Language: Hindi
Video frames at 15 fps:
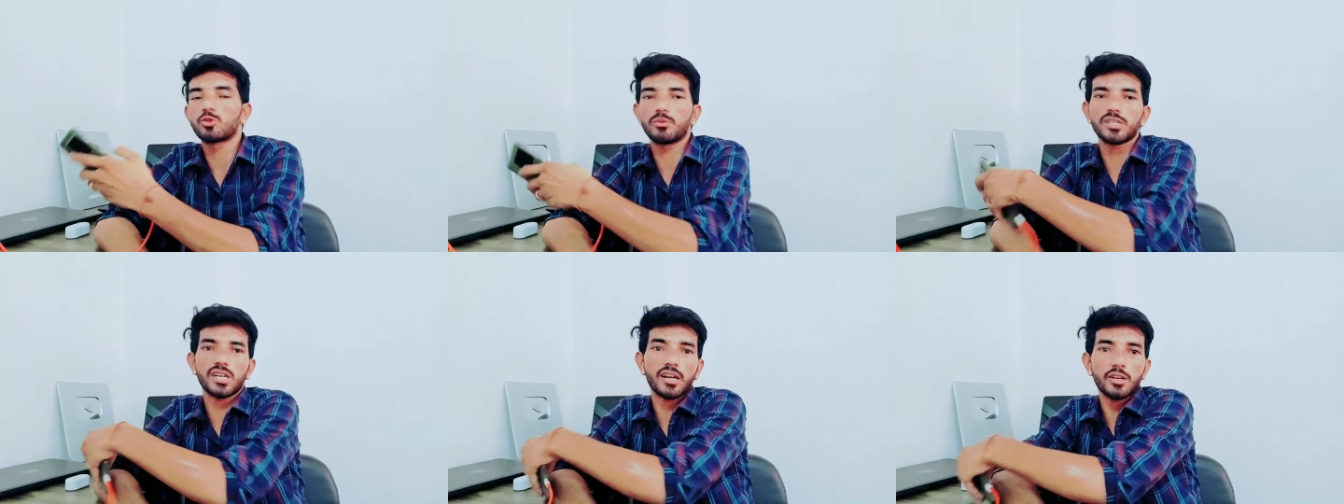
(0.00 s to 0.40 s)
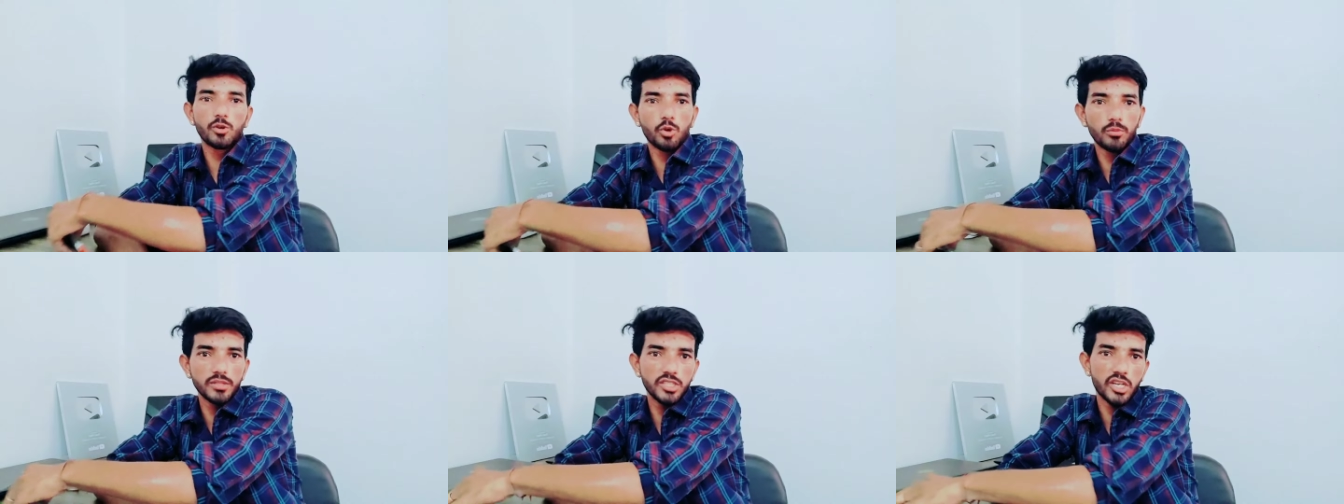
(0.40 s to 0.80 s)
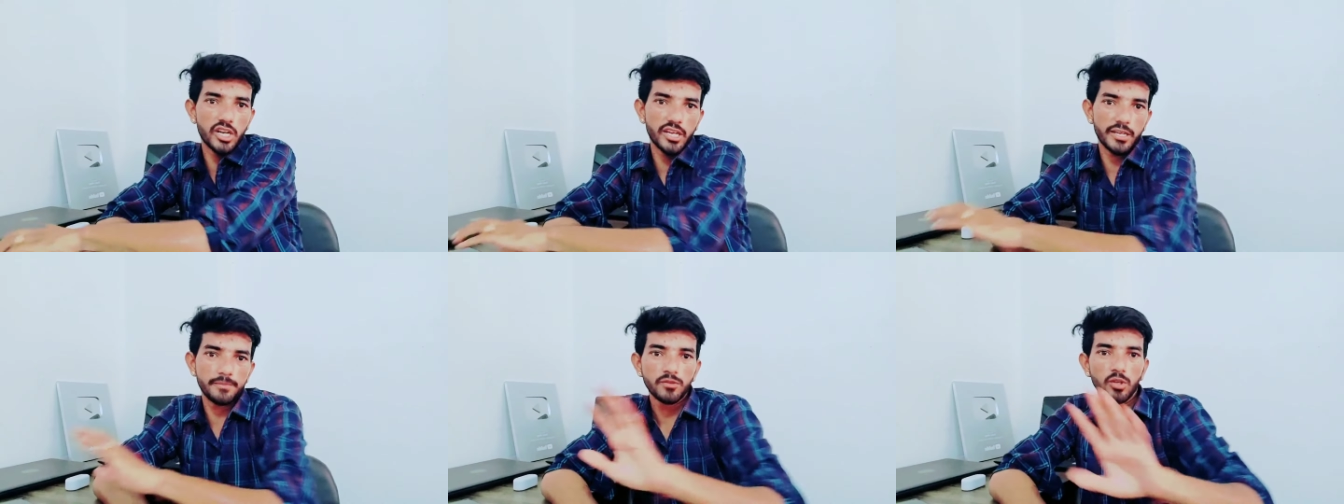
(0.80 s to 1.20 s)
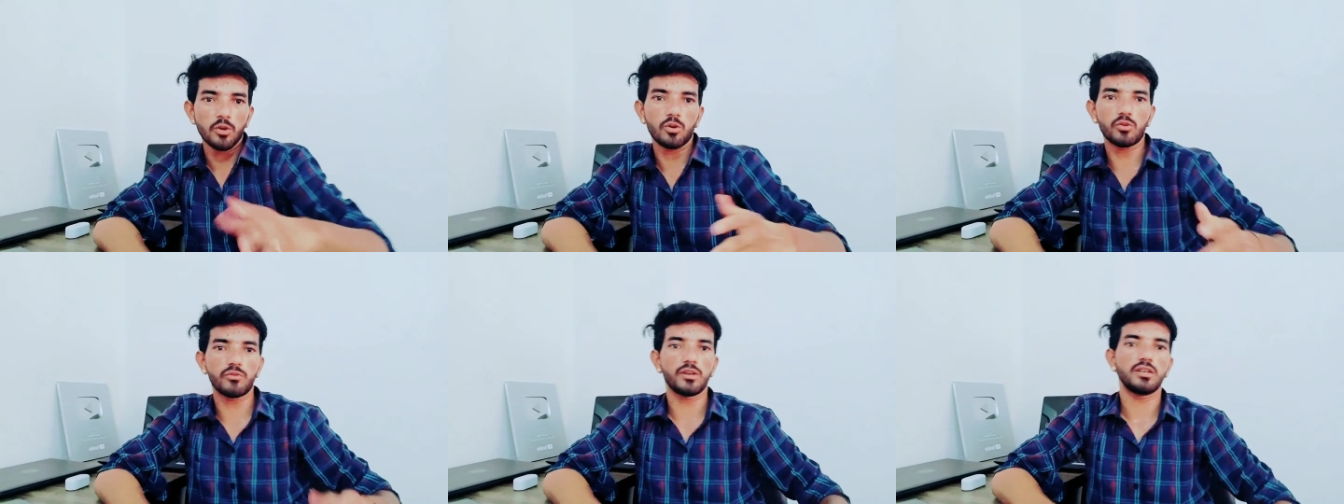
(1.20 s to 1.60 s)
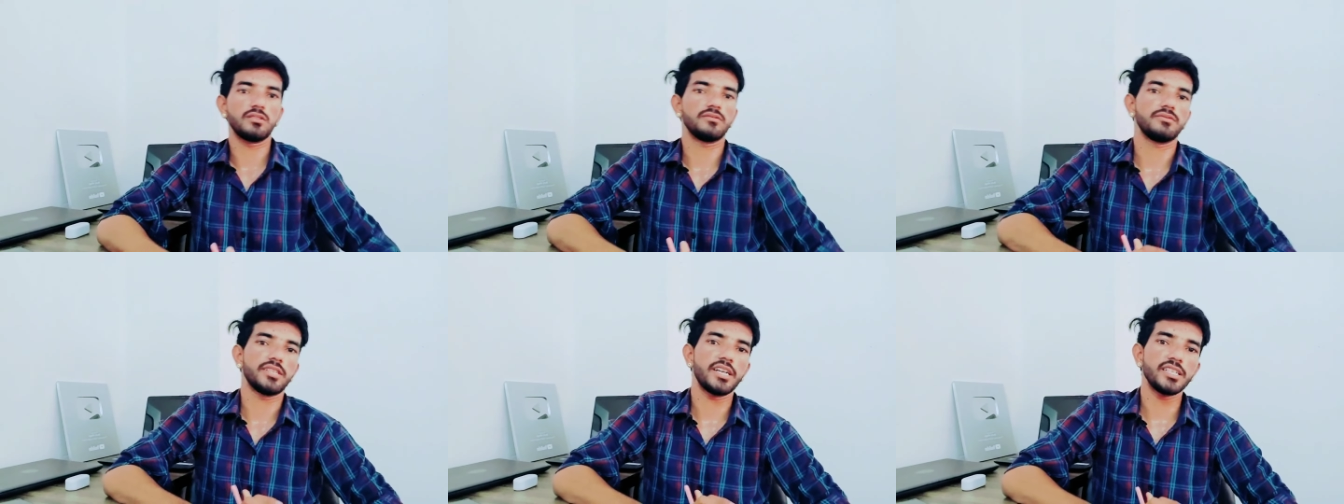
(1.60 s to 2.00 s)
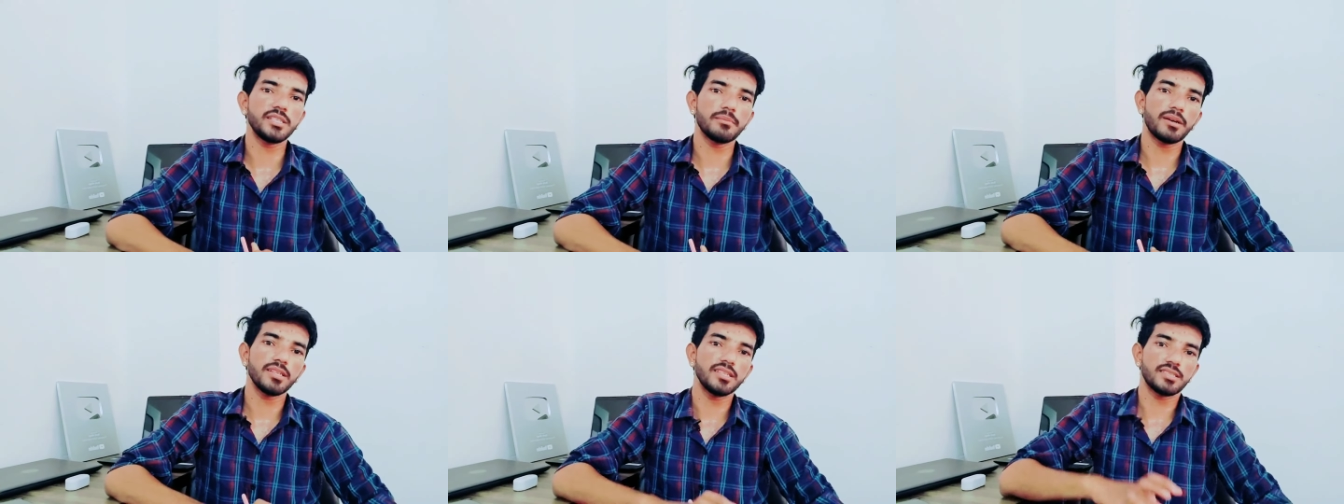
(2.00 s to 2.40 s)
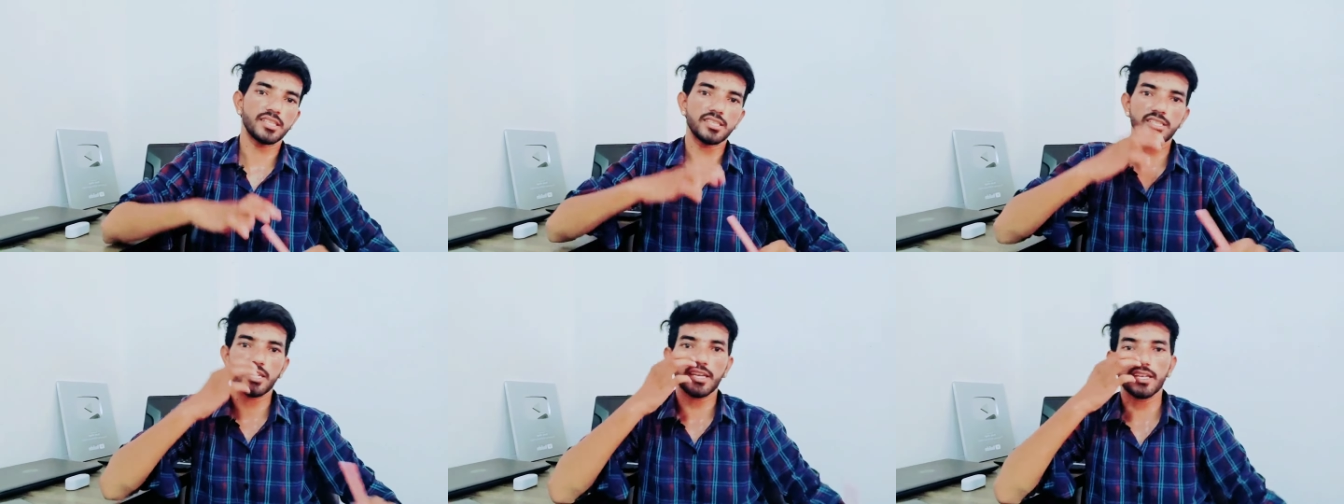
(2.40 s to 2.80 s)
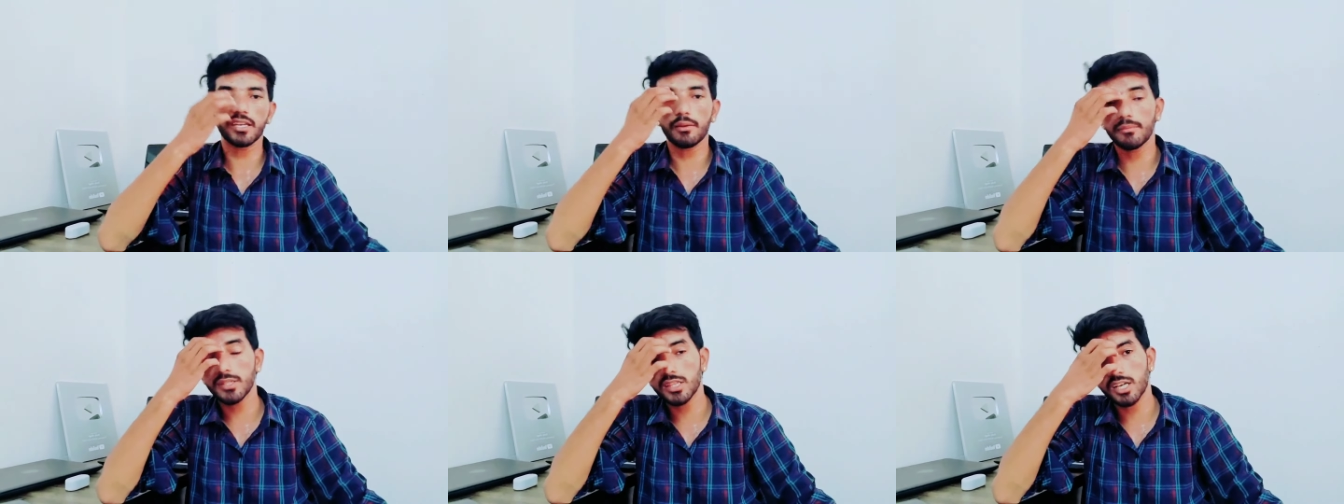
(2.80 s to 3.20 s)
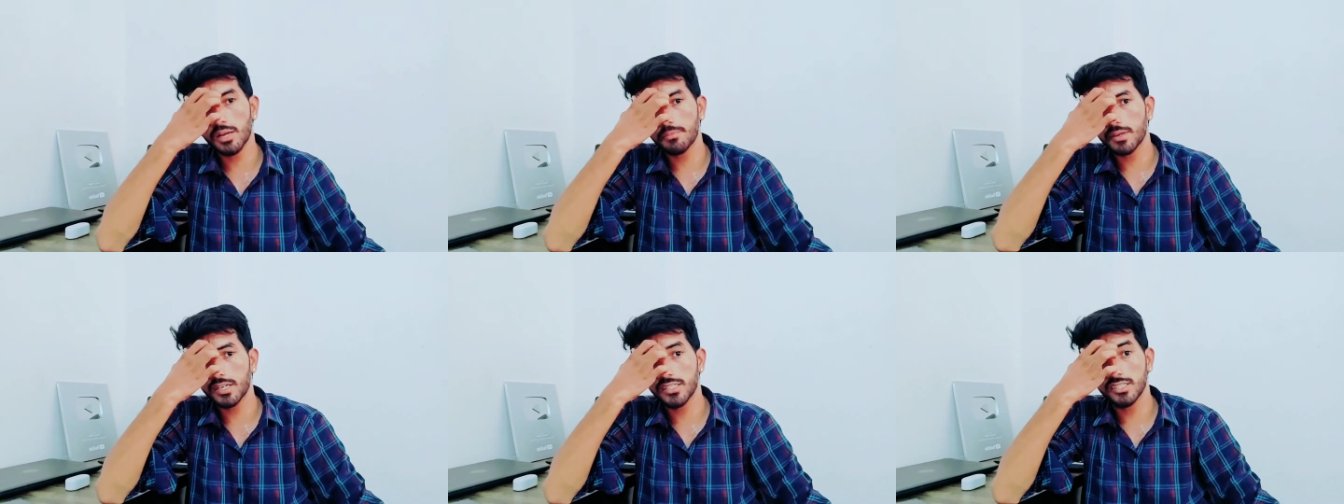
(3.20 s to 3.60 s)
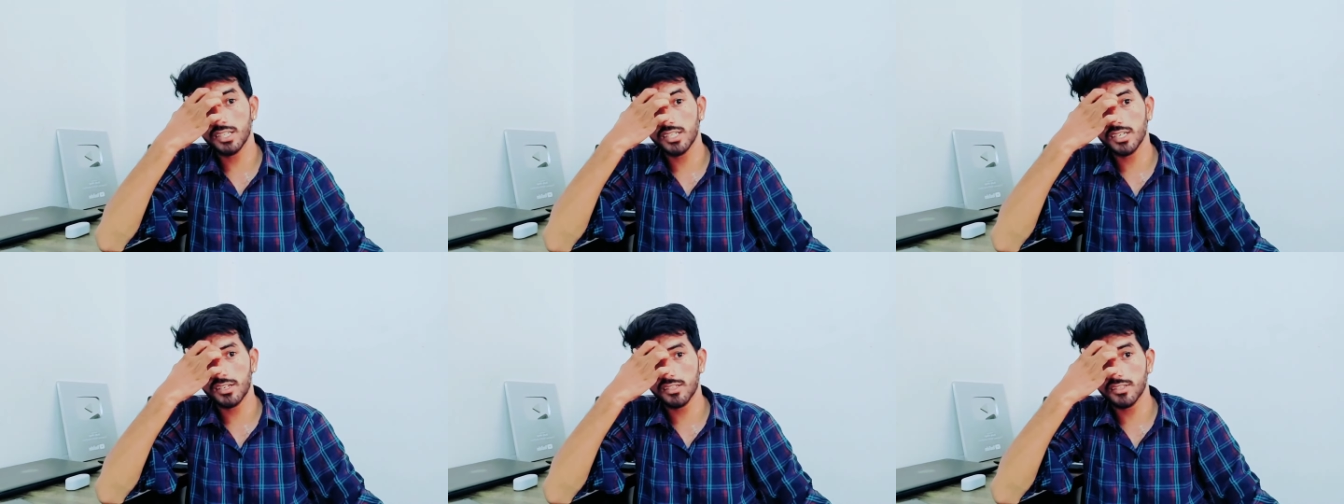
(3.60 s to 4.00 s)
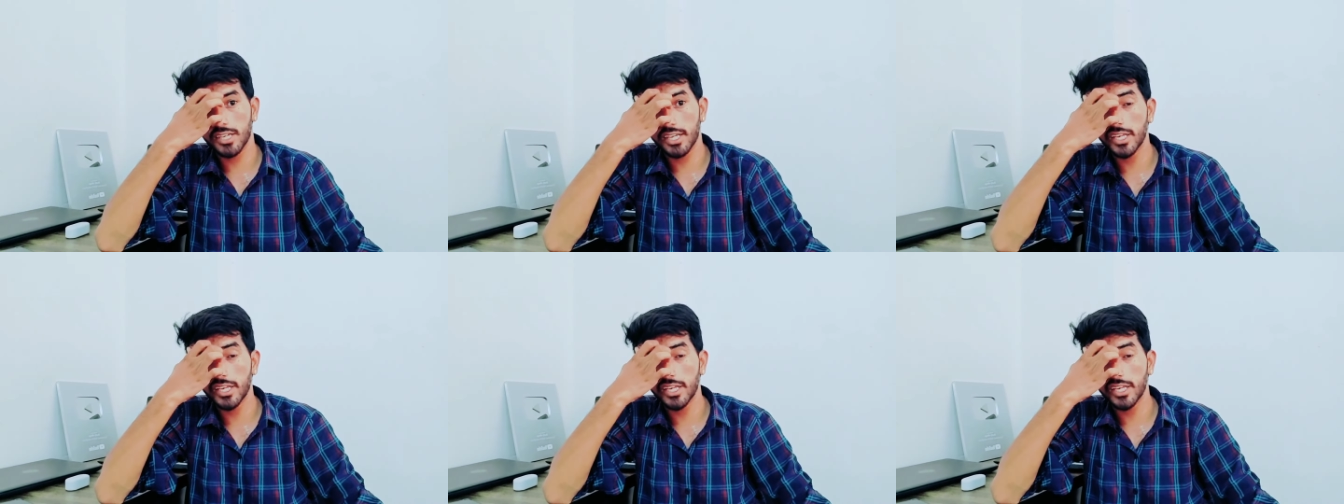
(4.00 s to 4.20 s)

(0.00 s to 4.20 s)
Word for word: सुबह साढ़े नौ बज रहे हैं और जाहिर सी बात है सच ये है कि अभी तक आपका रिजल्ट तो